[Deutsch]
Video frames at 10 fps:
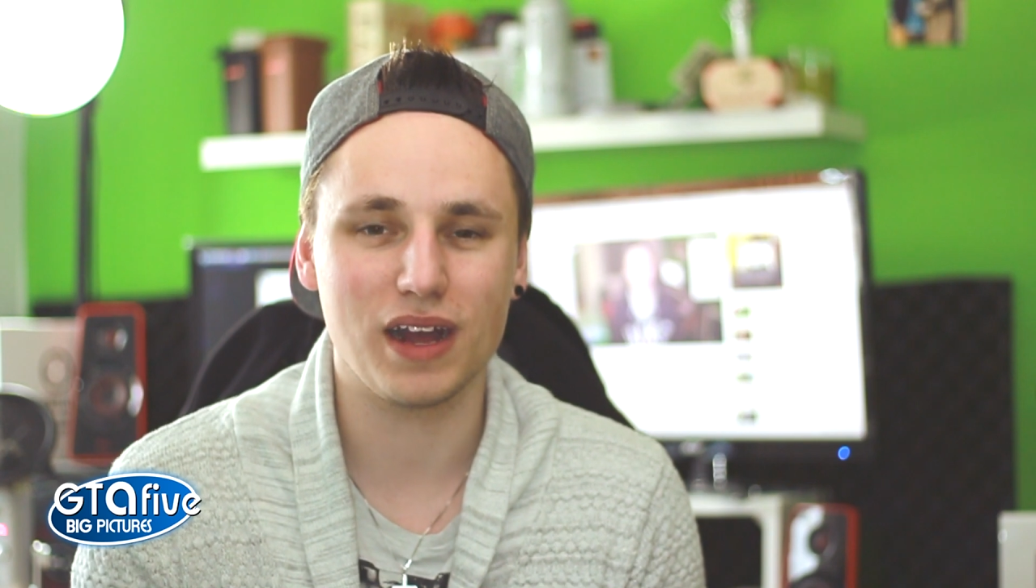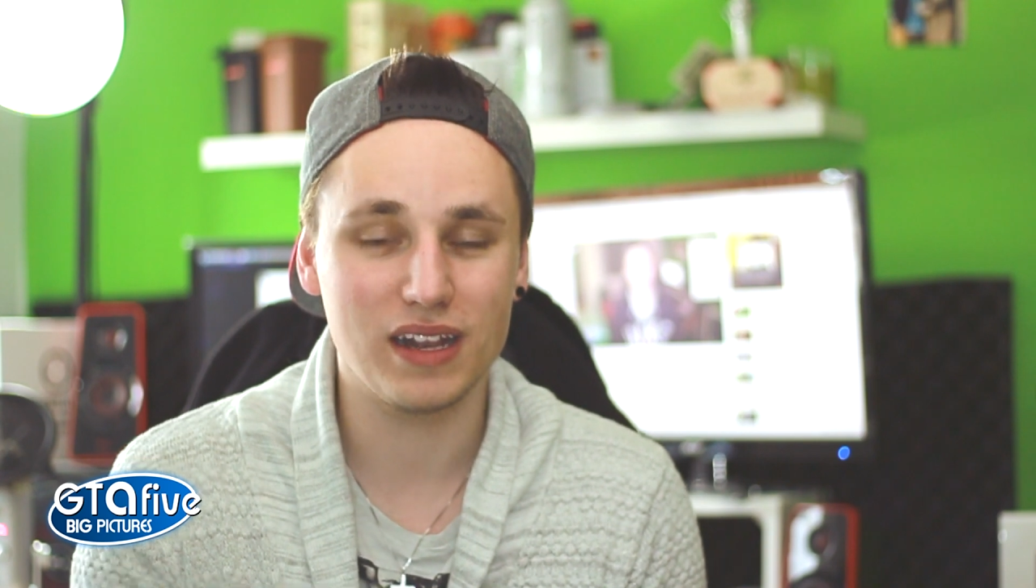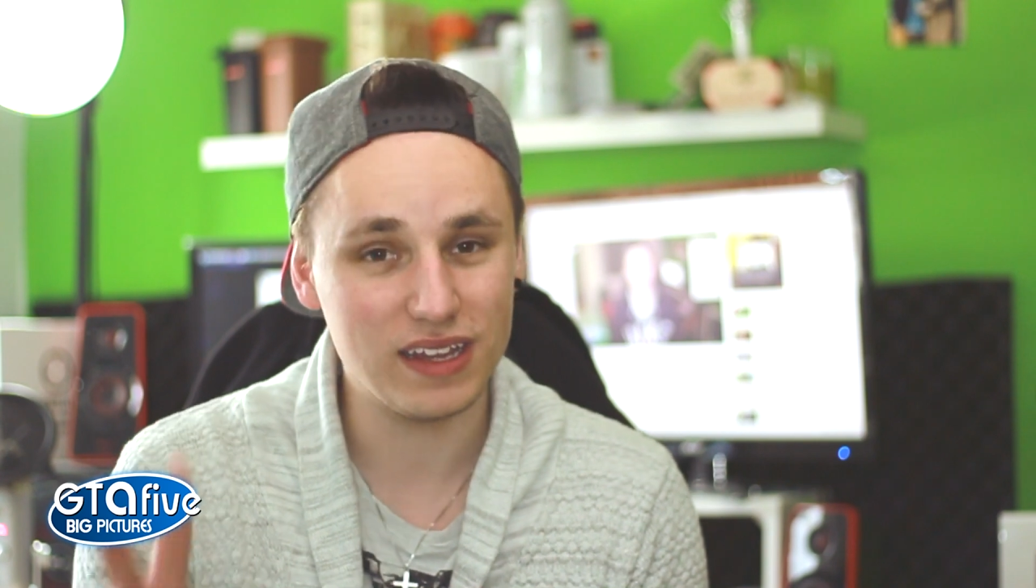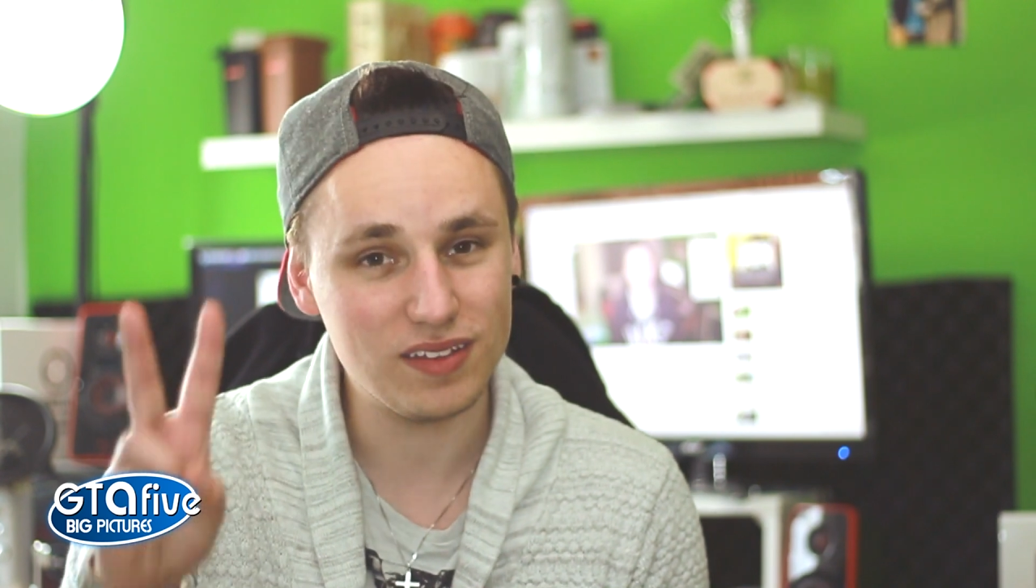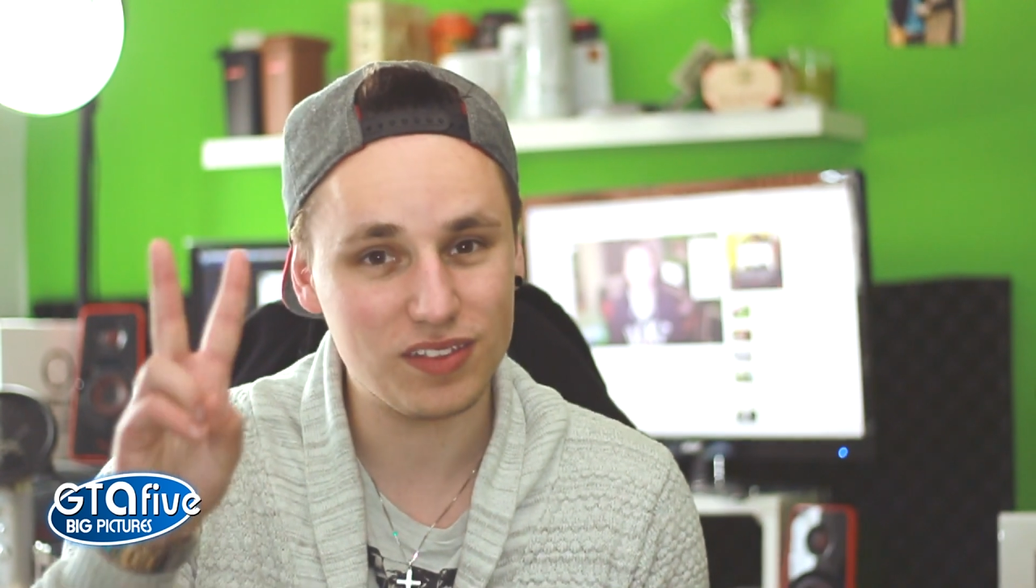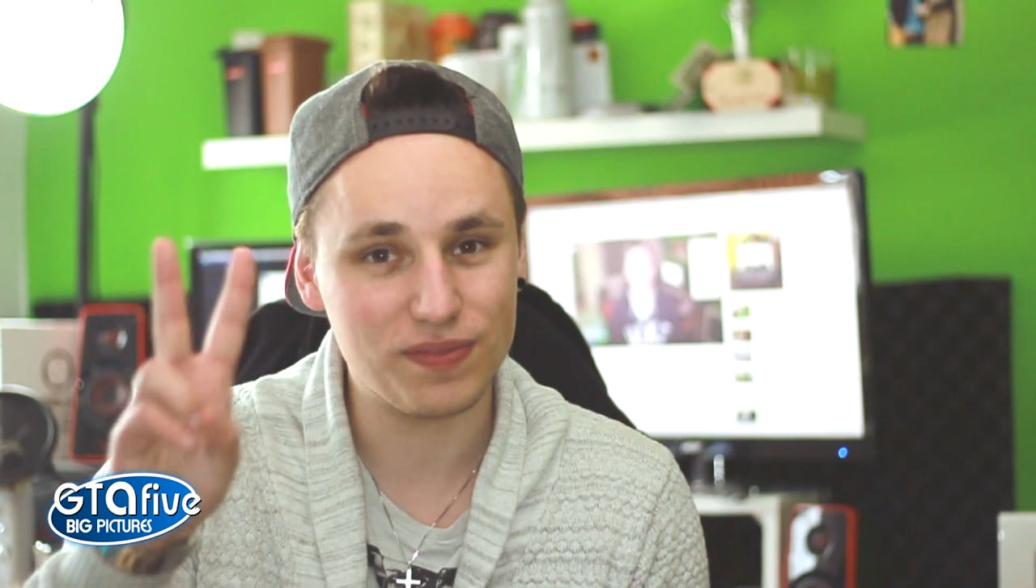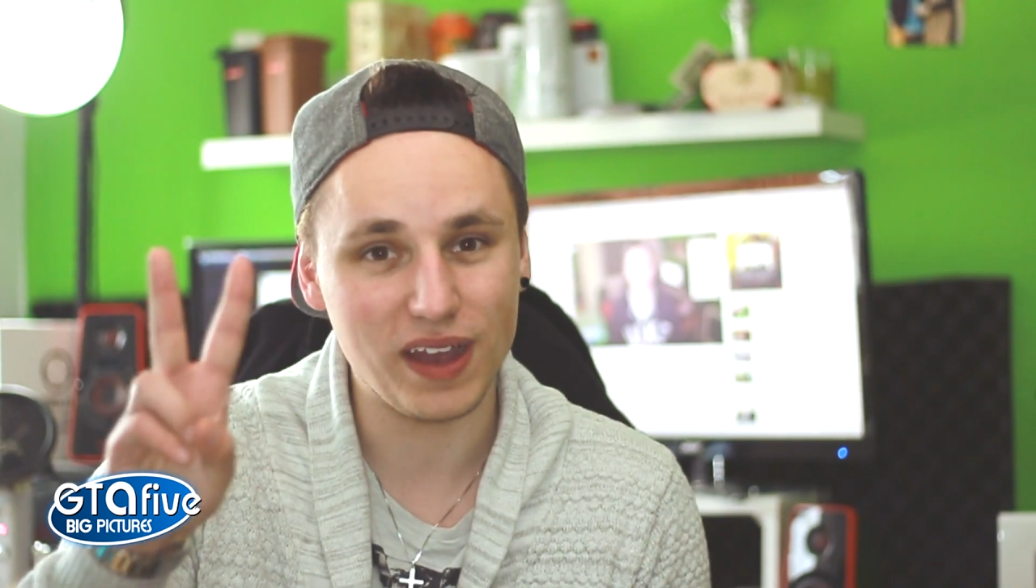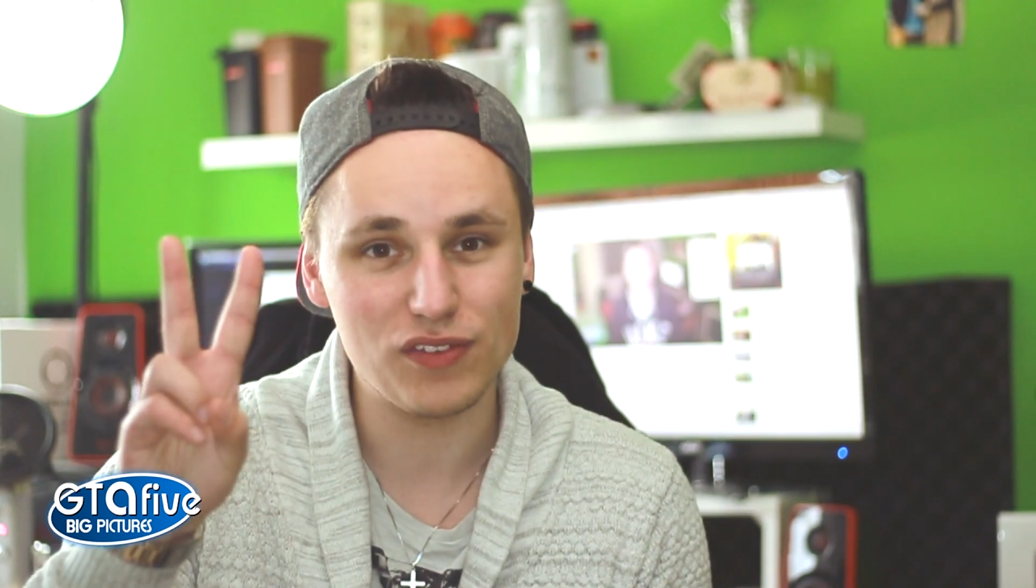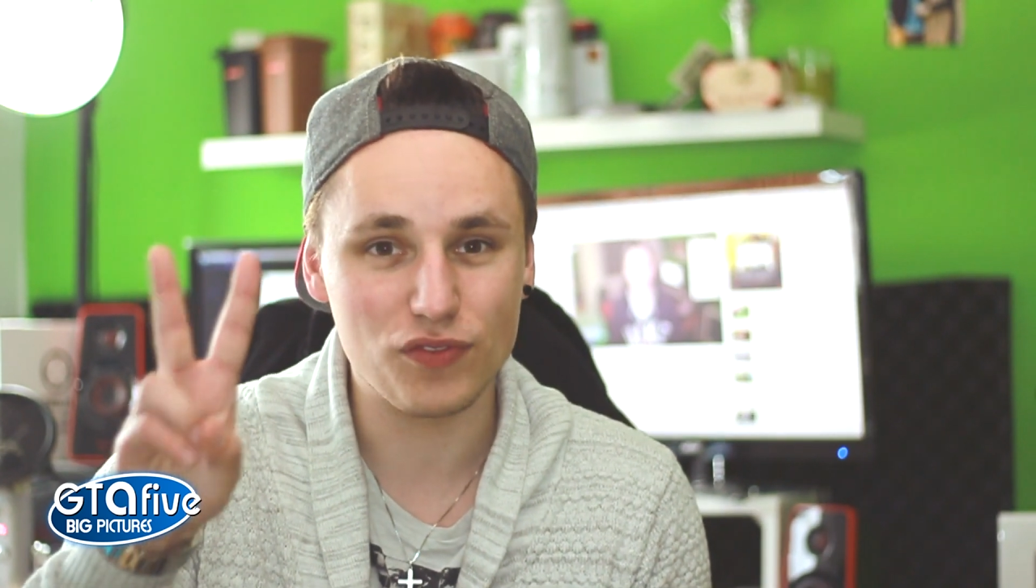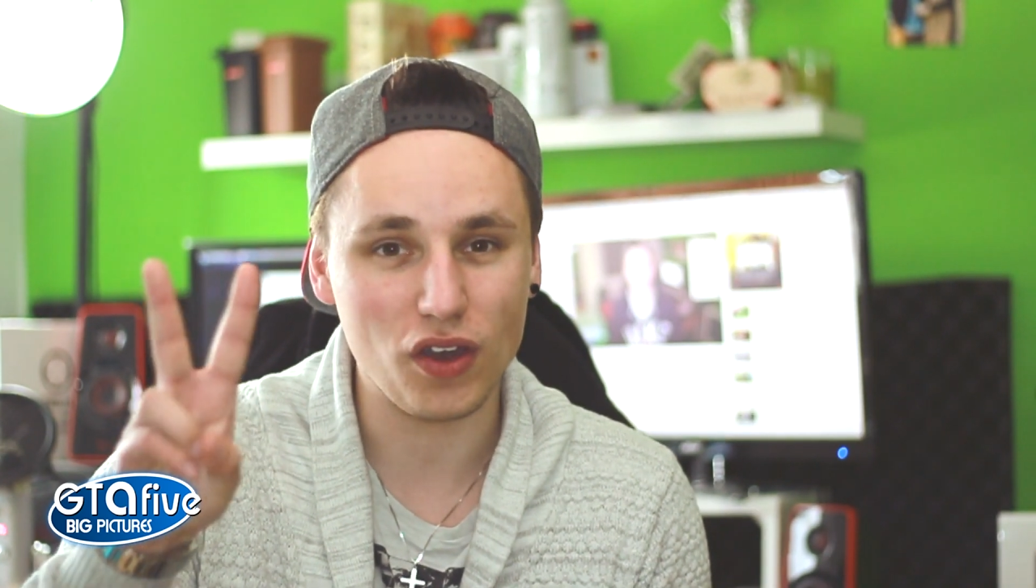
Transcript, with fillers: Mal in zwei